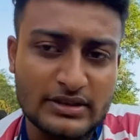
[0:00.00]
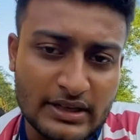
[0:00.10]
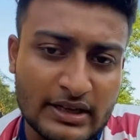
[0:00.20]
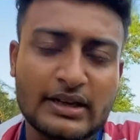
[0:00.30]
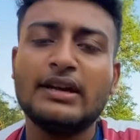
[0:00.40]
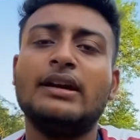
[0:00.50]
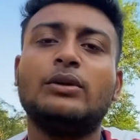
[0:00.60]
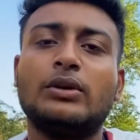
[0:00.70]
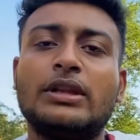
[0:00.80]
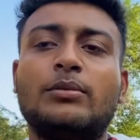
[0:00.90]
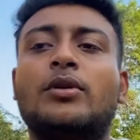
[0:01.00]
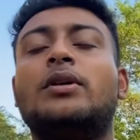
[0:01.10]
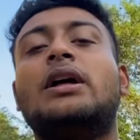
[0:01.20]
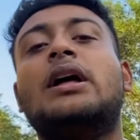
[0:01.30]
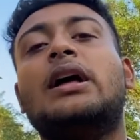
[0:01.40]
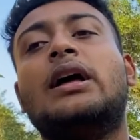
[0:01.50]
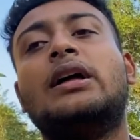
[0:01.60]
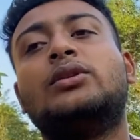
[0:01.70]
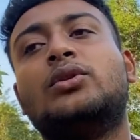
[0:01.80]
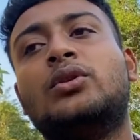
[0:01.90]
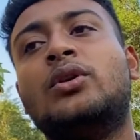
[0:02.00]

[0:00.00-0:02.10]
এখানেই এন্ড করে দেবো তো